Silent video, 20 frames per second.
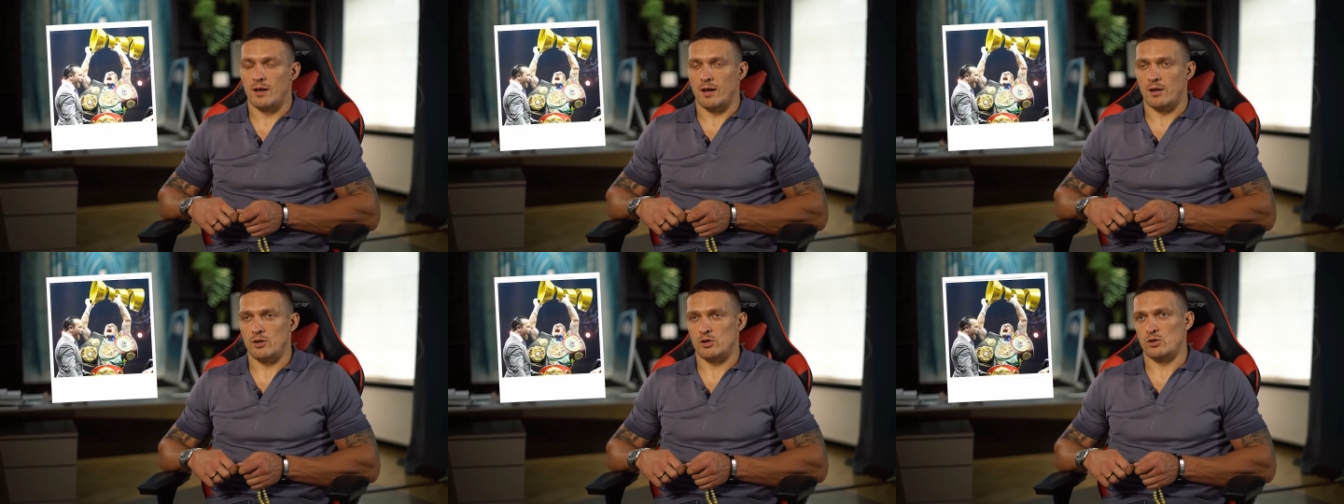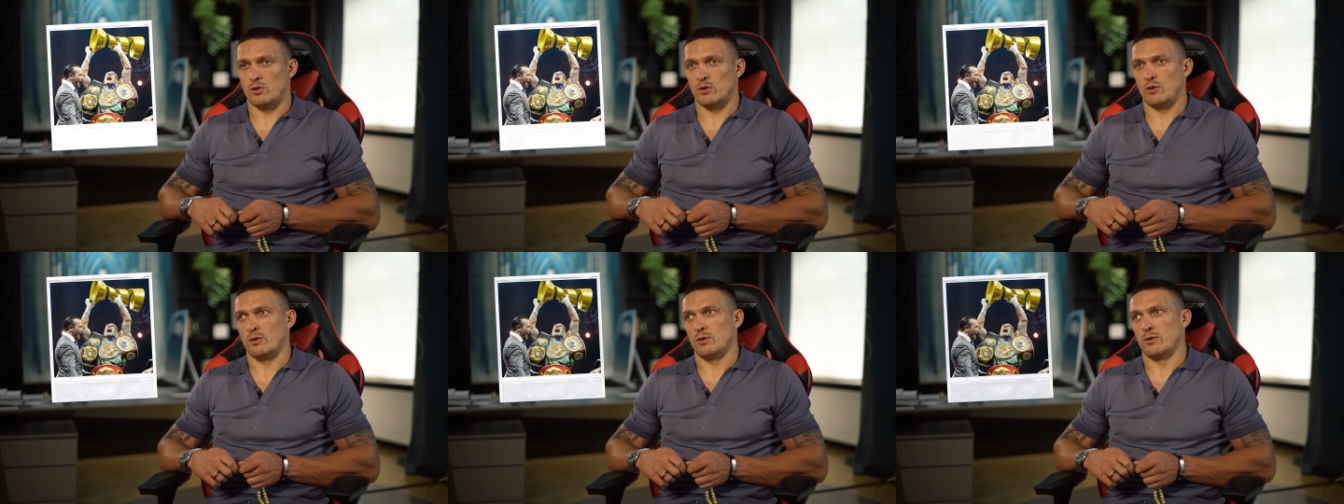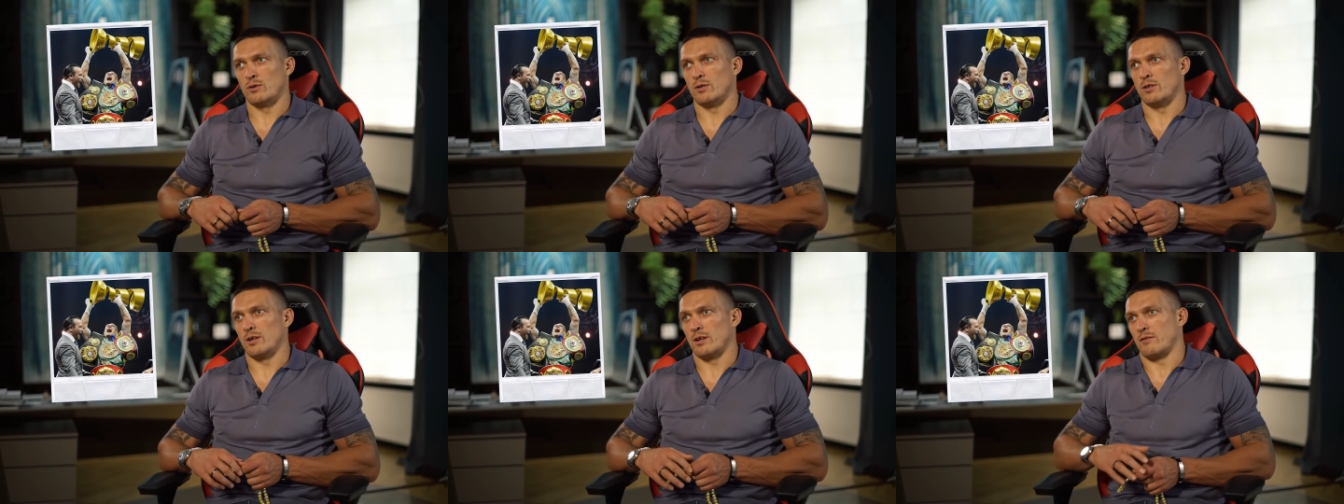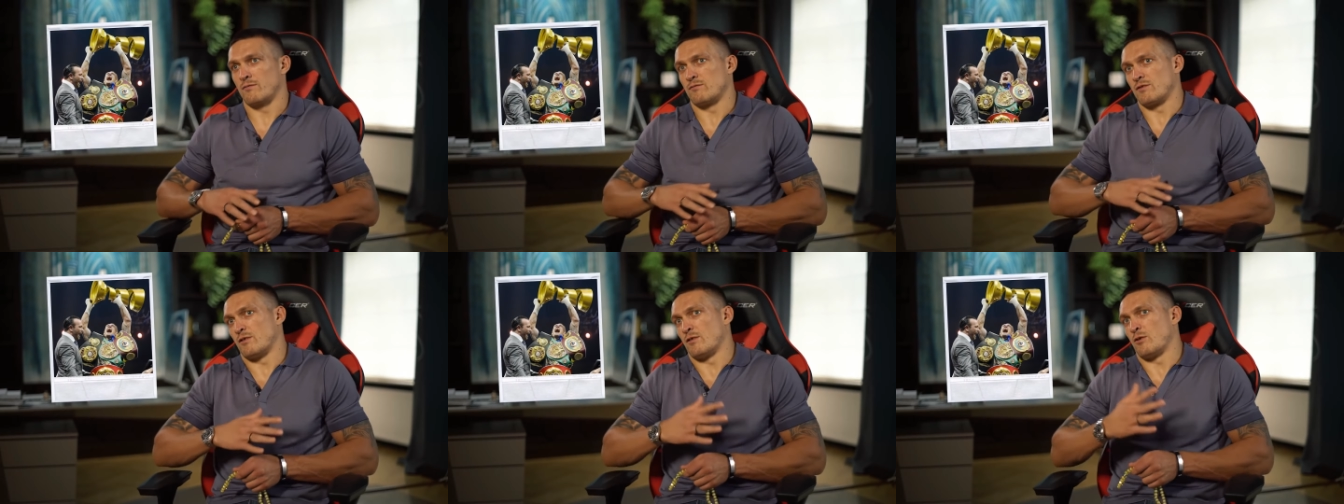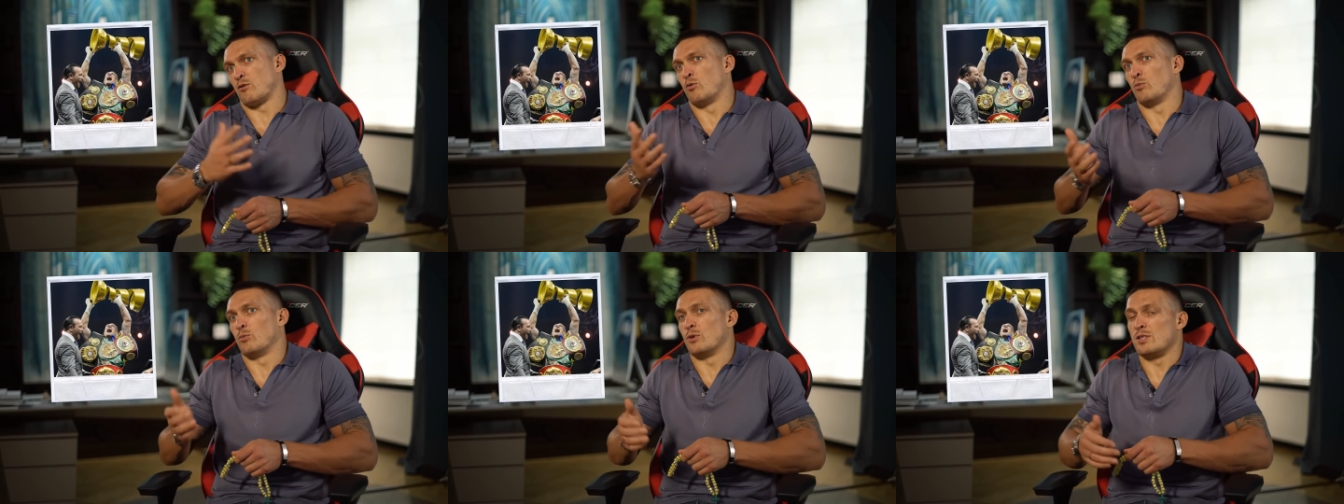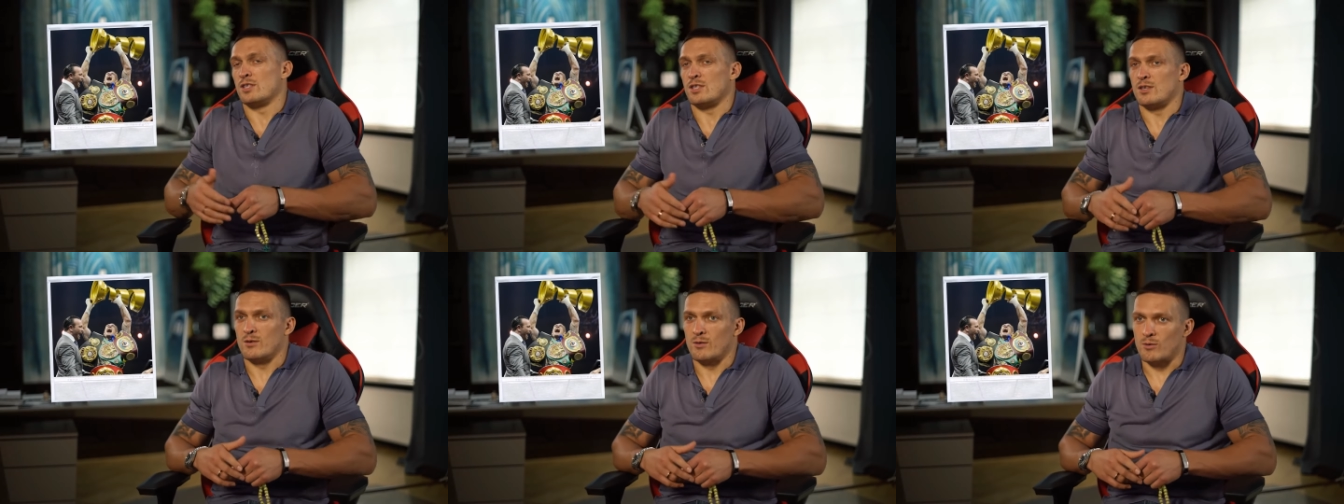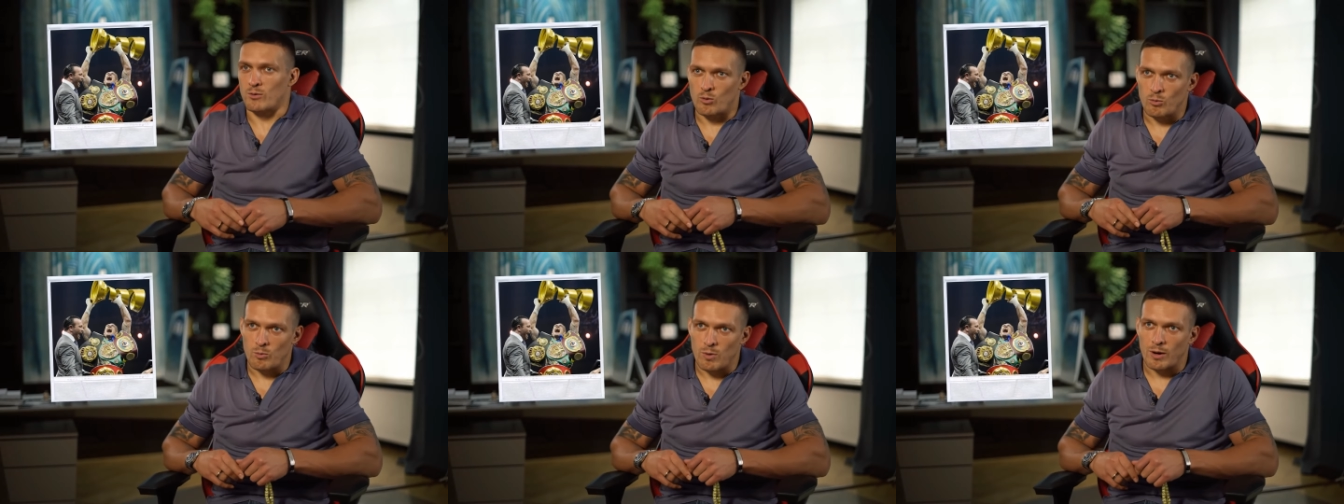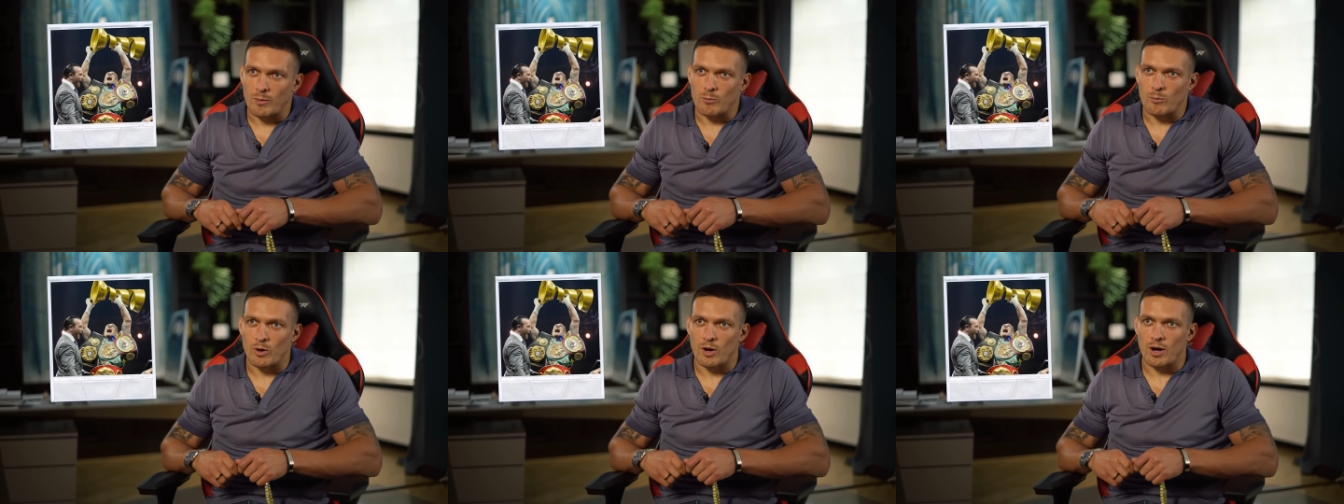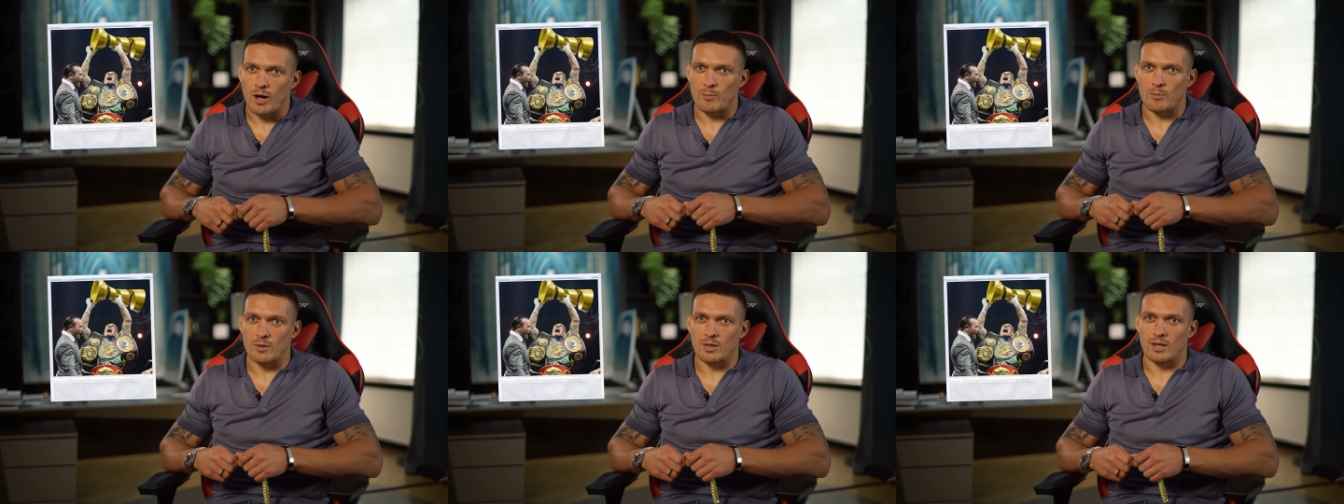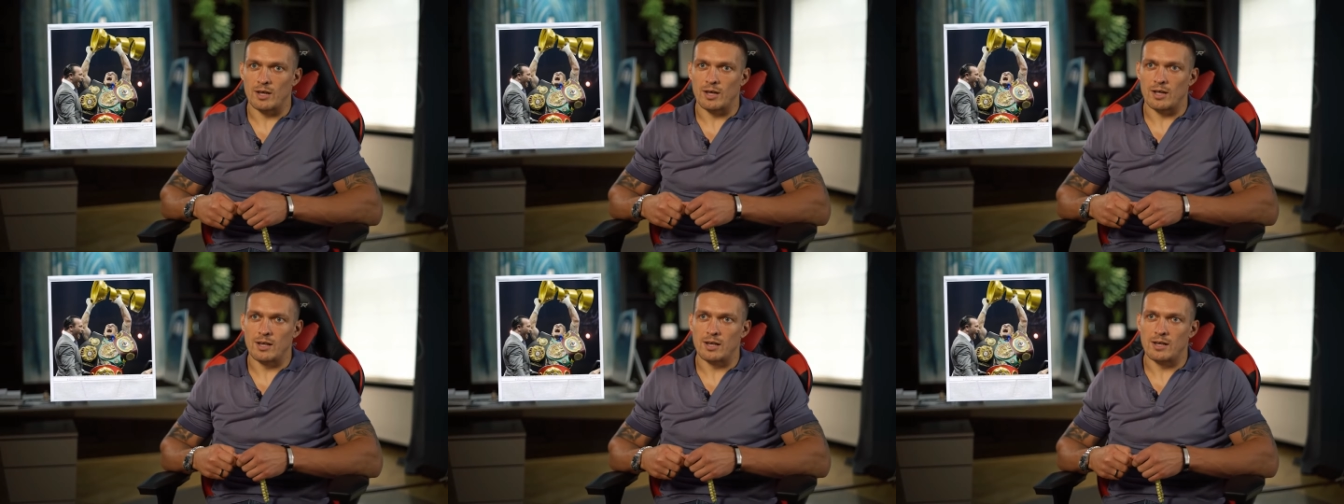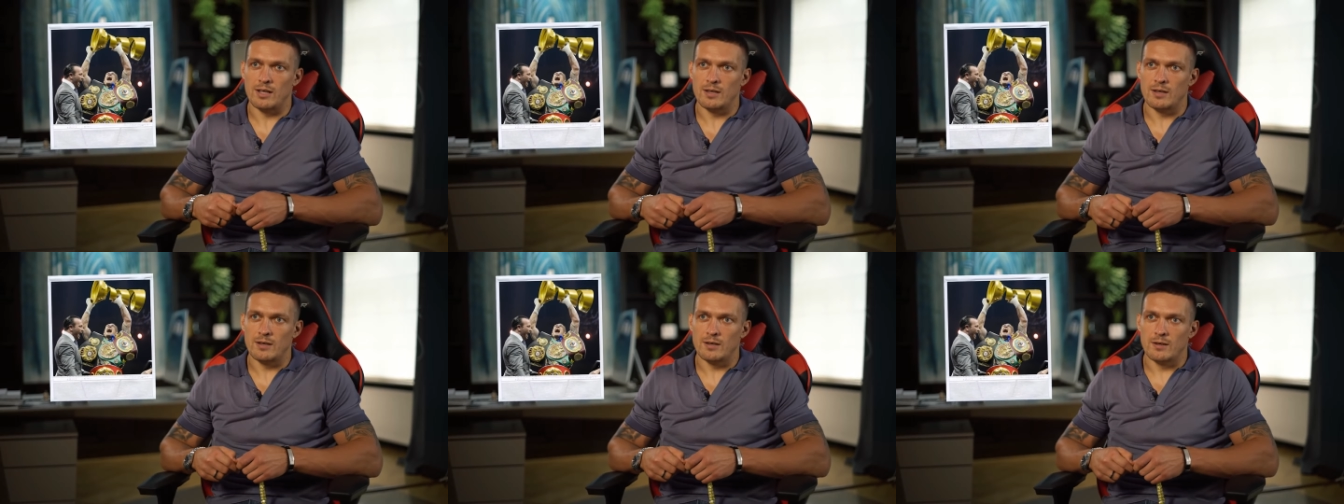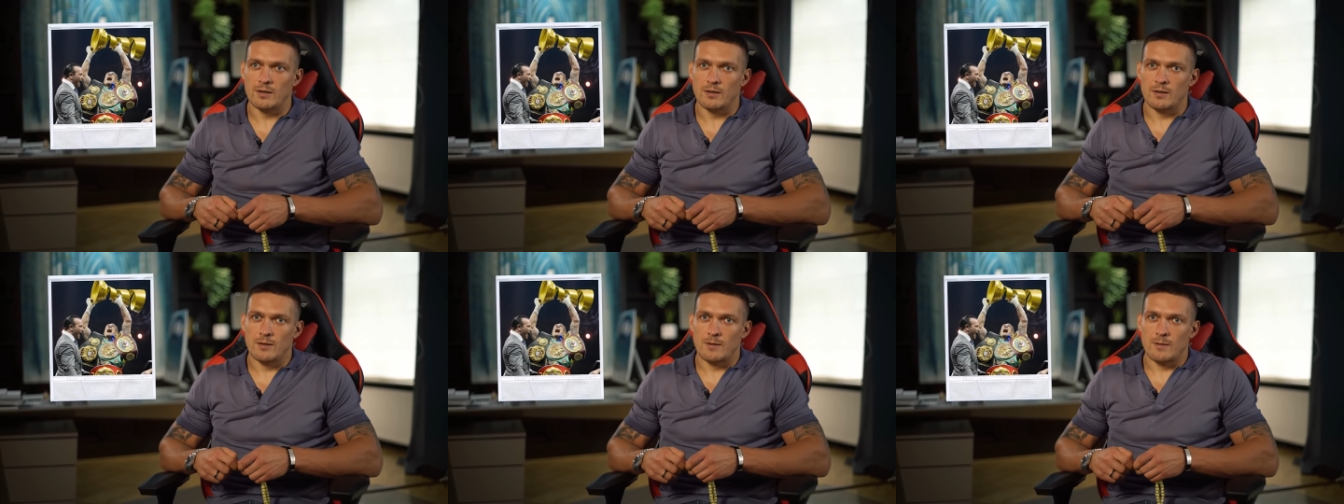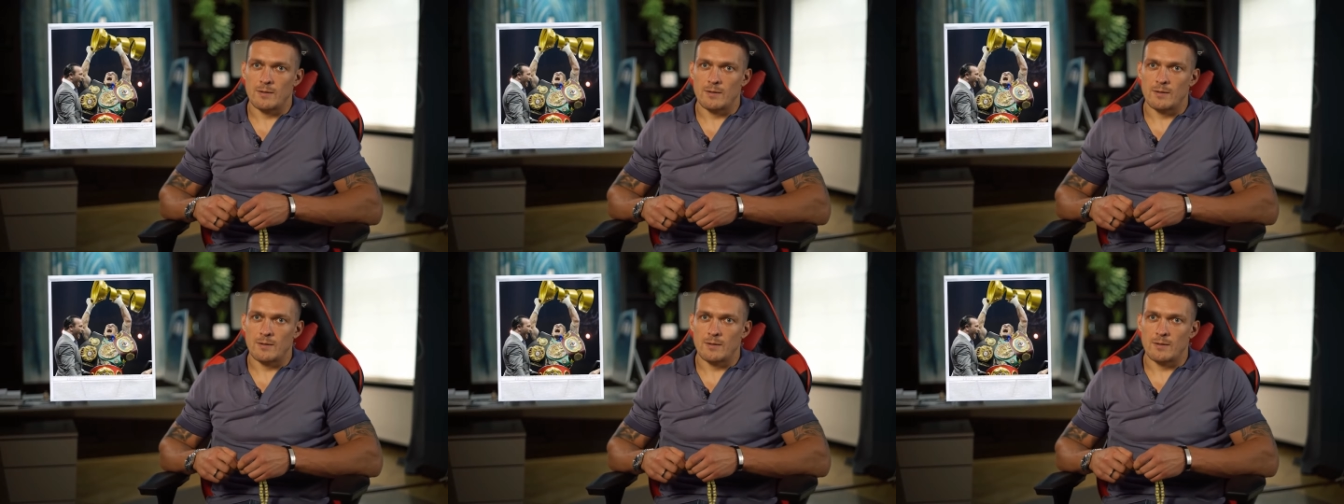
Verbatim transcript: а еще и так в совокупности Кубок Мухаммеда Али.